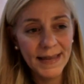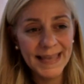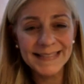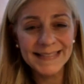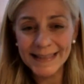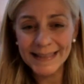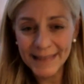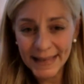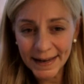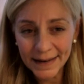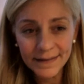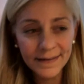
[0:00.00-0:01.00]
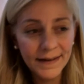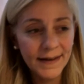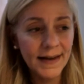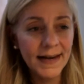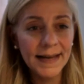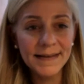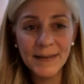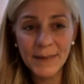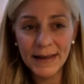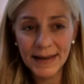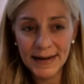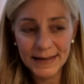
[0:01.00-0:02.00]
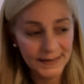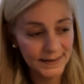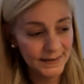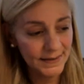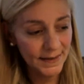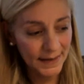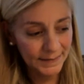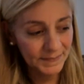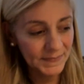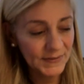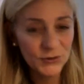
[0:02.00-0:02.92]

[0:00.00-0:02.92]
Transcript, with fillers: encender la llama de la santidad.